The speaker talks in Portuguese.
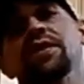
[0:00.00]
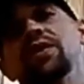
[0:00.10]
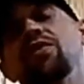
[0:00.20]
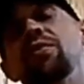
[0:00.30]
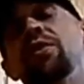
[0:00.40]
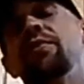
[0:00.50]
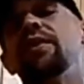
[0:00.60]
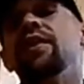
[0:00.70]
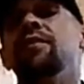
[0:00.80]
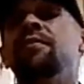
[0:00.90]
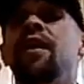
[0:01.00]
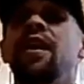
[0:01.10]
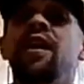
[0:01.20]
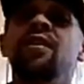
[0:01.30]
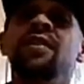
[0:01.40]
Com meu
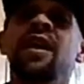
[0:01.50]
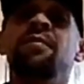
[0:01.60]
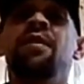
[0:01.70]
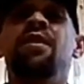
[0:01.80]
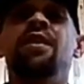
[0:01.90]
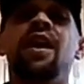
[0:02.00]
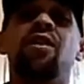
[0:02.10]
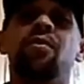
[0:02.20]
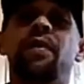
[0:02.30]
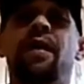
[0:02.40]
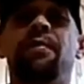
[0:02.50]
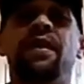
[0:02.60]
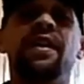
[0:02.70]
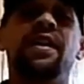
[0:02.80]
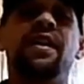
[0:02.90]
birimbau na mão e a roupa
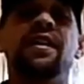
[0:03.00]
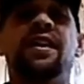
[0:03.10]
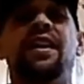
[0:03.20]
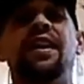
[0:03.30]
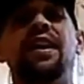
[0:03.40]
branca.